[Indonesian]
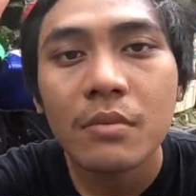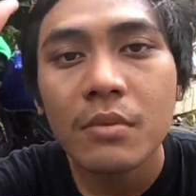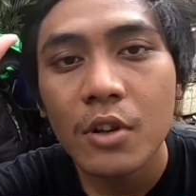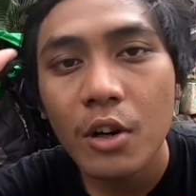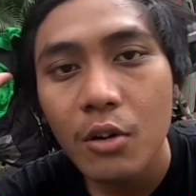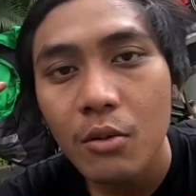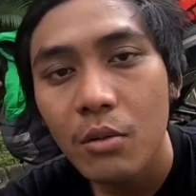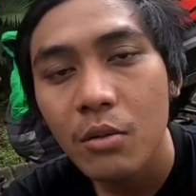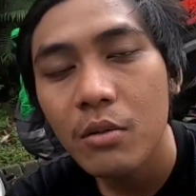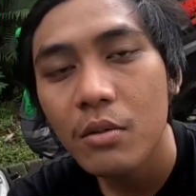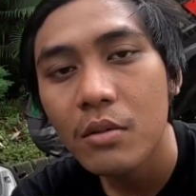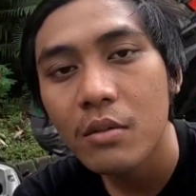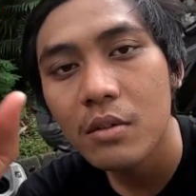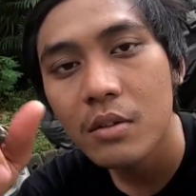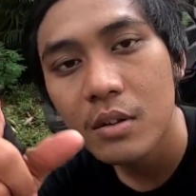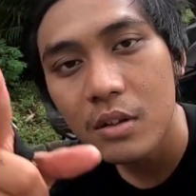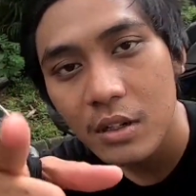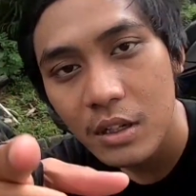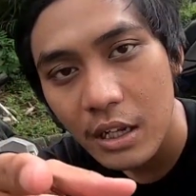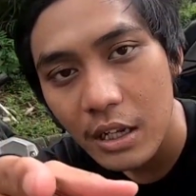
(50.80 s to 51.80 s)
yo
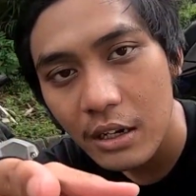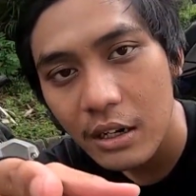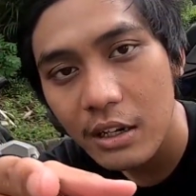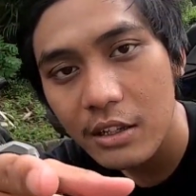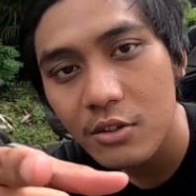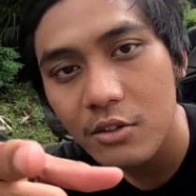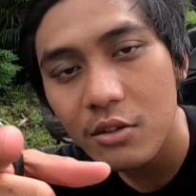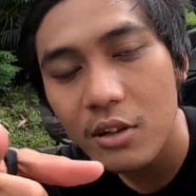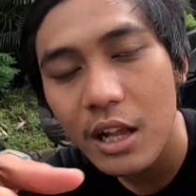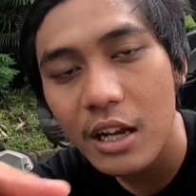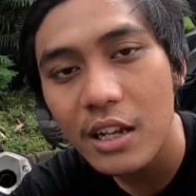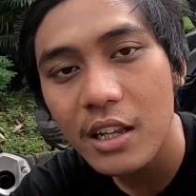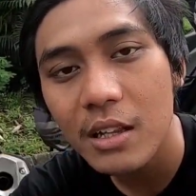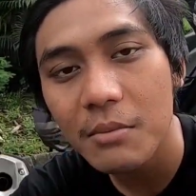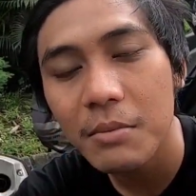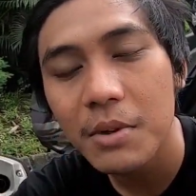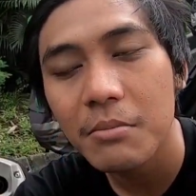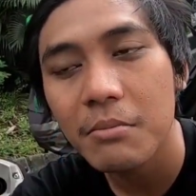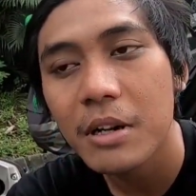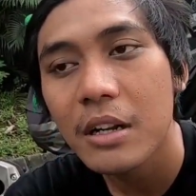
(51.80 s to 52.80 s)
dan lanjut lagi
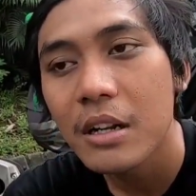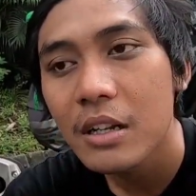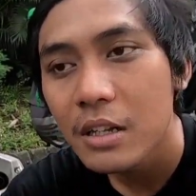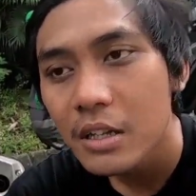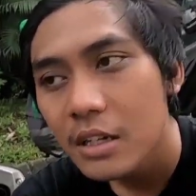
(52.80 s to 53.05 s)
teman-teman